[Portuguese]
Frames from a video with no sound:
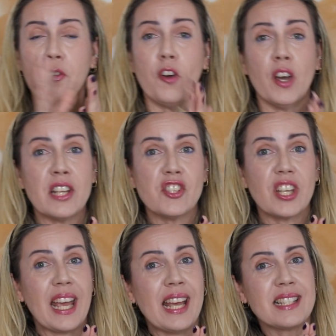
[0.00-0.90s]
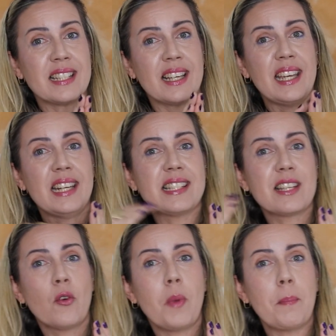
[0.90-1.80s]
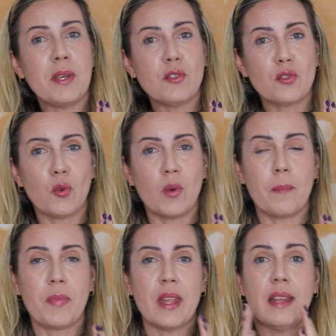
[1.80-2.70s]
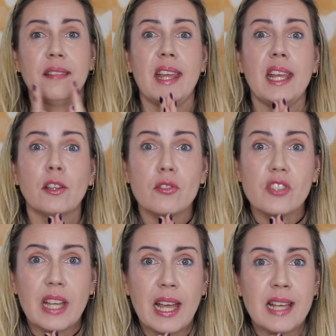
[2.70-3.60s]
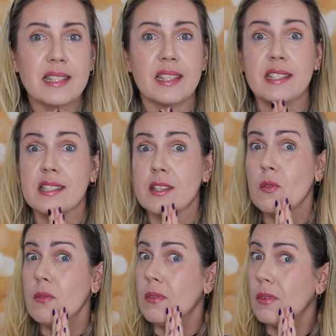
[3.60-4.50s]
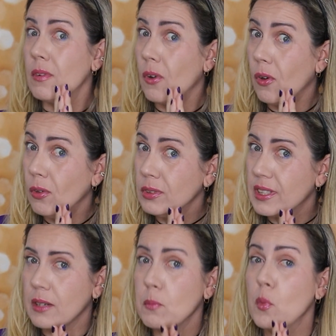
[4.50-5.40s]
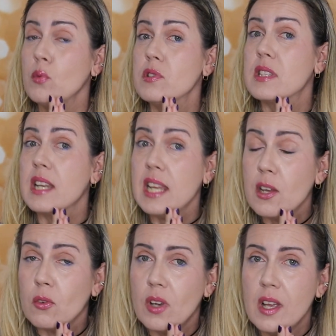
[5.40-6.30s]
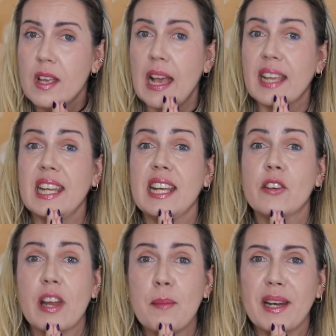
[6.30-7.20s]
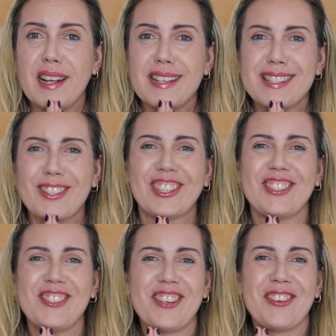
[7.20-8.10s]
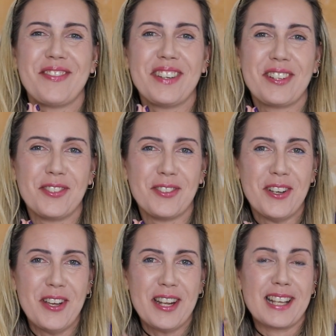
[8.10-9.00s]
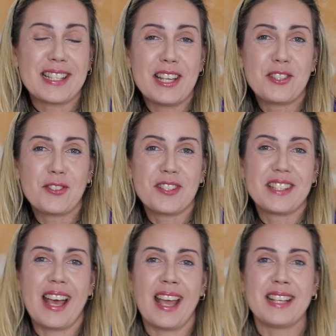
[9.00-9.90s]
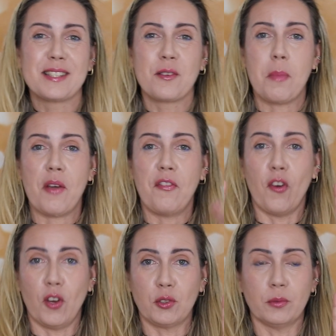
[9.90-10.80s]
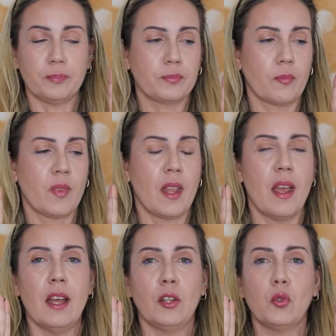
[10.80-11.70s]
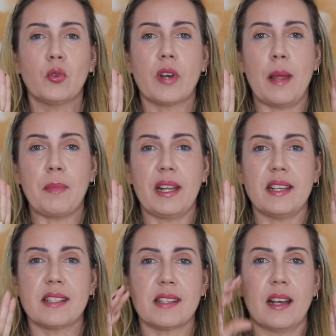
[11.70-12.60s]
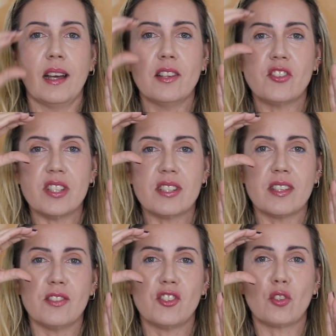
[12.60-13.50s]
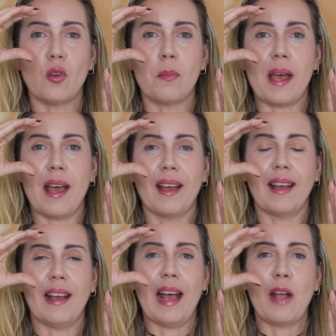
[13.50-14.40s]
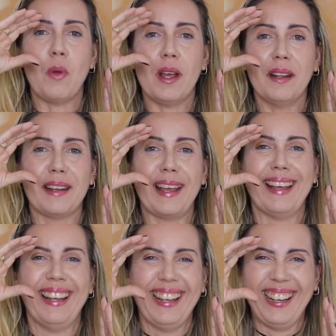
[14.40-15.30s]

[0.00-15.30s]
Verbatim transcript: Fora de casa, eles são uma pessoa. Dentro de casa, eles são outra, um monstrinho, aquele Gremlins. Outro dia eu vi no, nas redes sociais uma foto do Gremlins antes de tomar água, né?